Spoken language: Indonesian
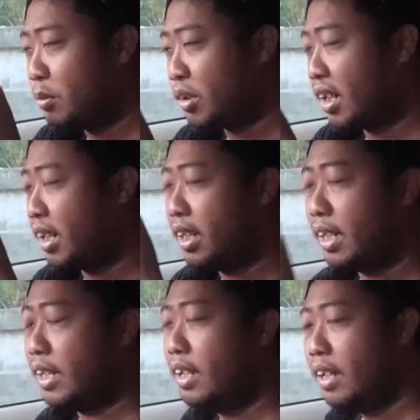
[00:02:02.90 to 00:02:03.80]
muter
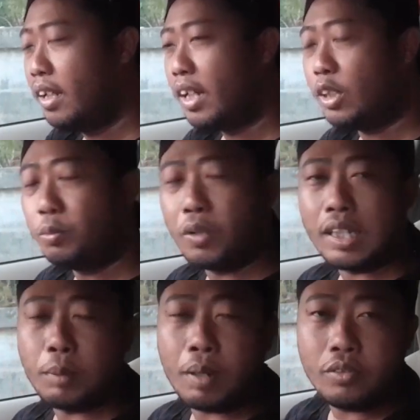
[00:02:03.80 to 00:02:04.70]
gini, itu
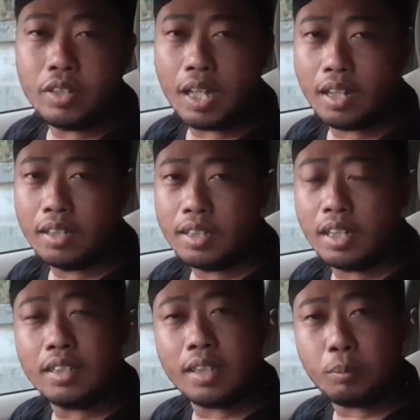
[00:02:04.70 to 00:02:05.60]
buatan manusia
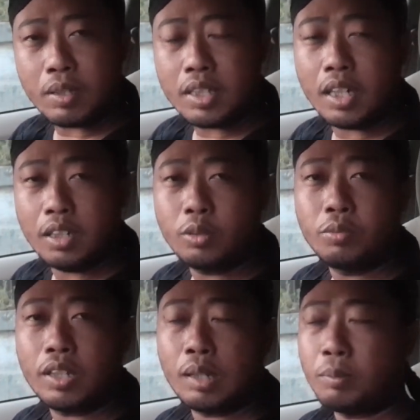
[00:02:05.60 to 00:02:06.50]
ya. Saya pastikan itu
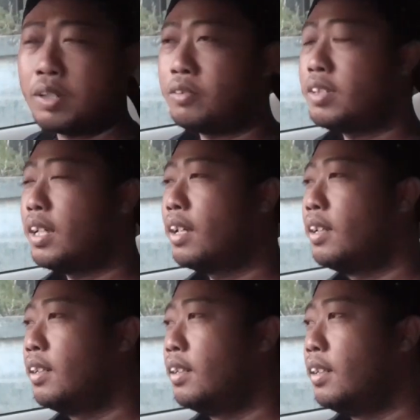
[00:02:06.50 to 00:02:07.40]
buatan manusia.
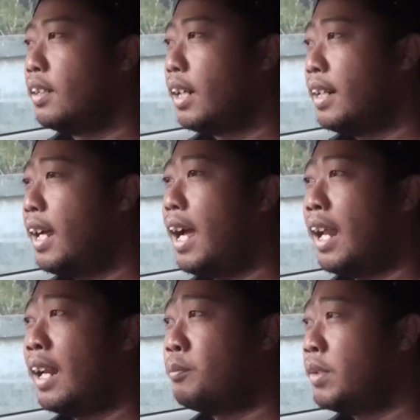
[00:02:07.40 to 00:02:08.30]
Karena
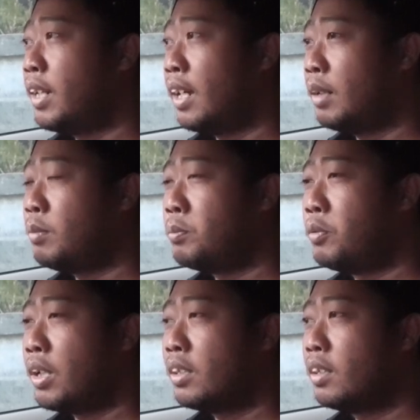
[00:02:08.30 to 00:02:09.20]
alam tidak akan
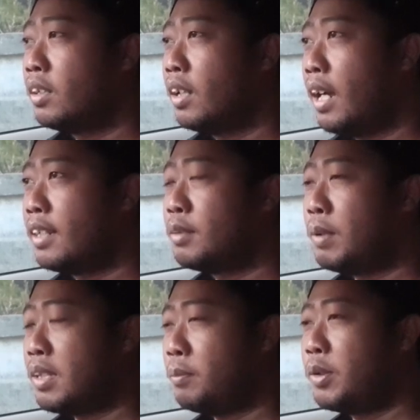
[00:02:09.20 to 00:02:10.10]
membuat hal
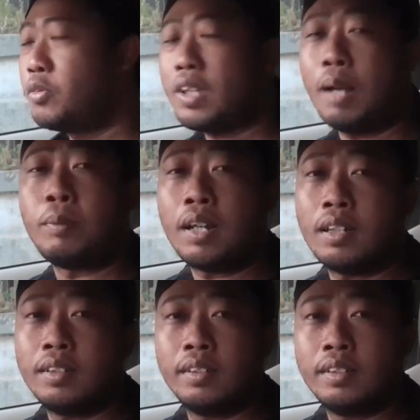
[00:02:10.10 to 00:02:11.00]
semacam itu sama.
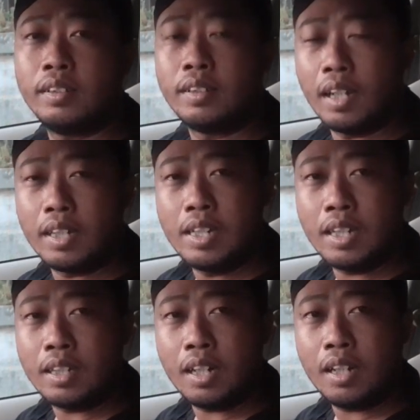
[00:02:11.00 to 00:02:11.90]
Ya, ini
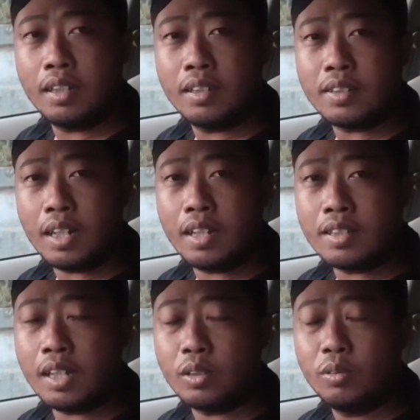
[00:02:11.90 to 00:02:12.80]
adalah salah
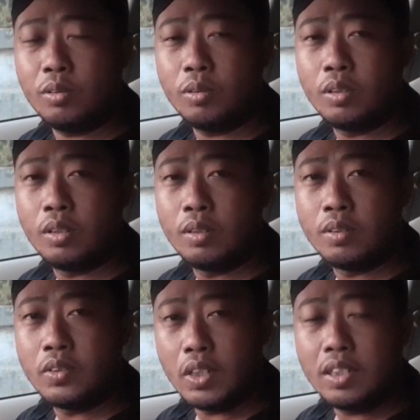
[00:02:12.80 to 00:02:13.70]
satu
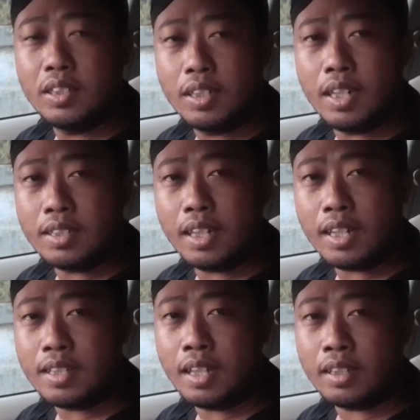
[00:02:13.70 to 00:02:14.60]
ciri-ciri yang
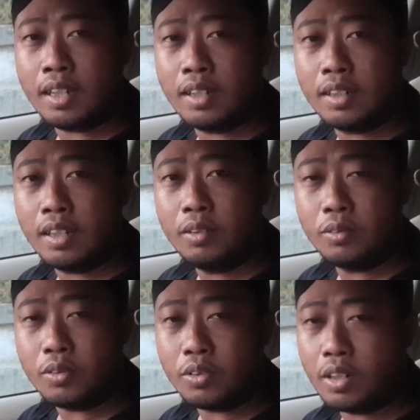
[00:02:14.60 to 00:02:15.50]
sangat nyata ya
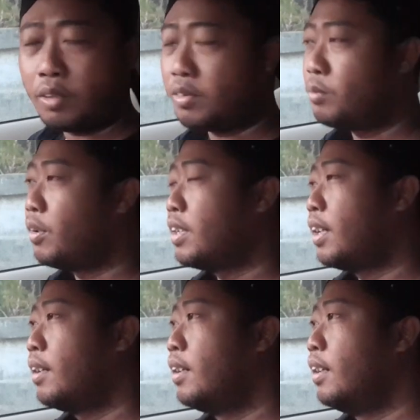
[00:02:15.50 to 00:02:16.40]
untuk saudaraku
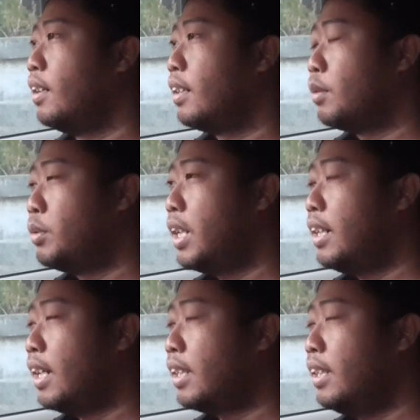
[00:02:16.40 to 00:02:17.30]
semuanya.
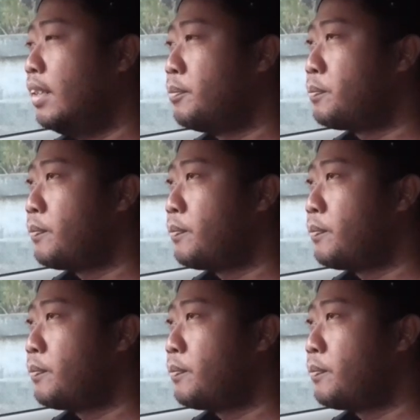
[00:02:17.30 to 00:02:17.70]
Kemudian lagi